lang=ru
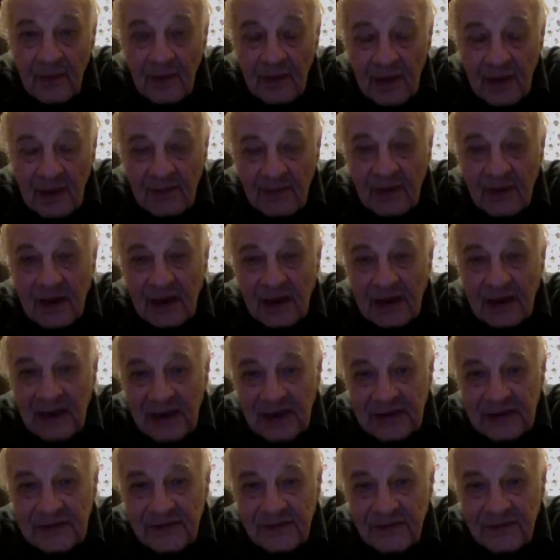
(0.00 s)
Там и
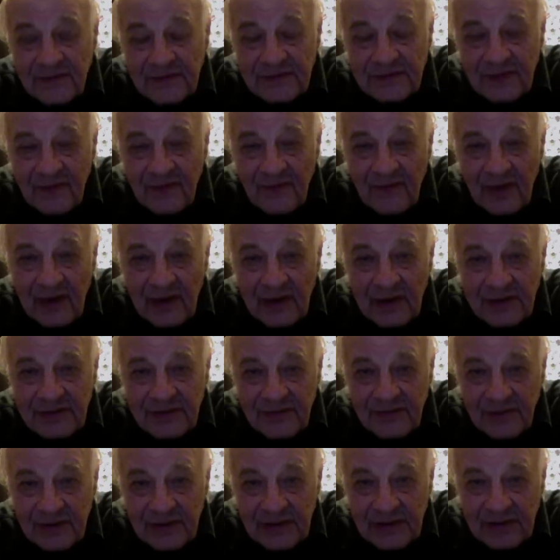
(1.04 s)
канадцы волновались
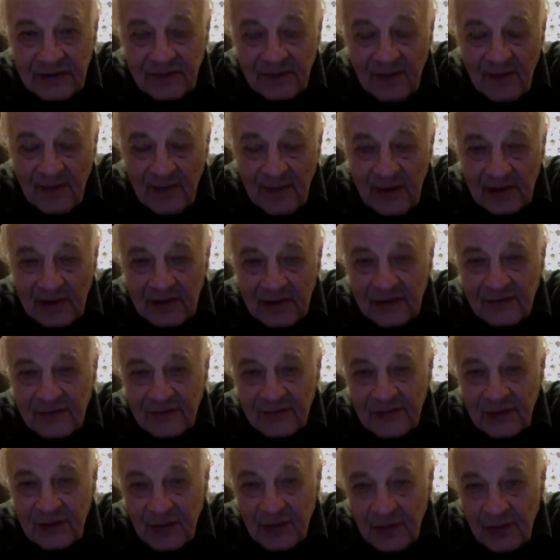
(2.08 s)
в этот момент, и
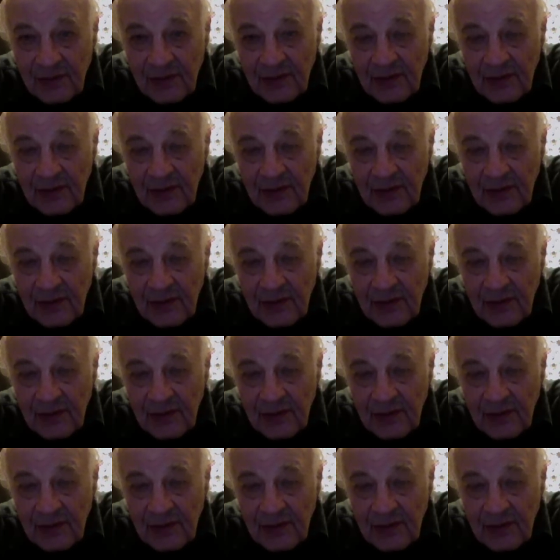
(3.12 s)
все.